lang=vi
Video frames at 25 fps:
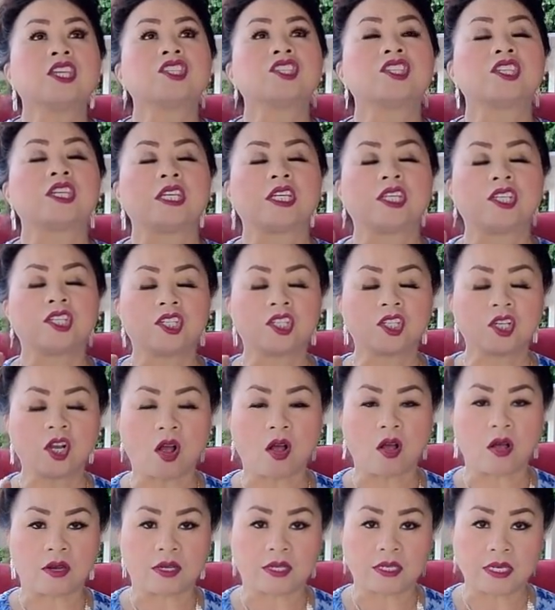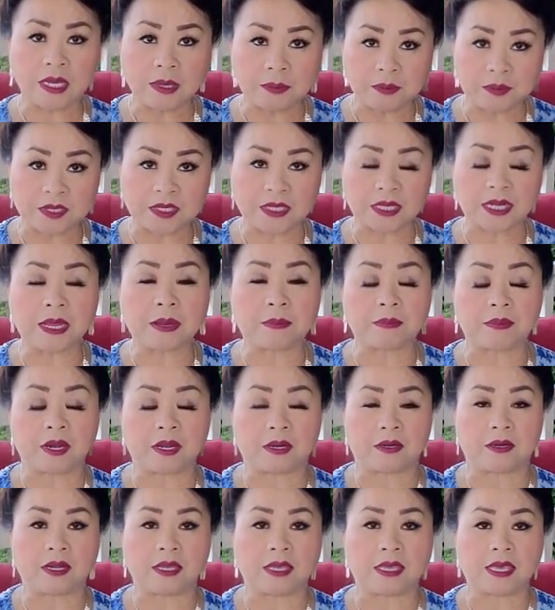chỉ cho deep sleep
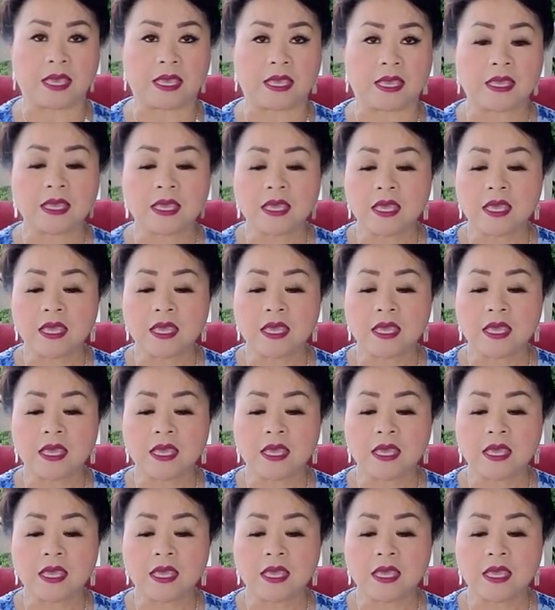là nó chị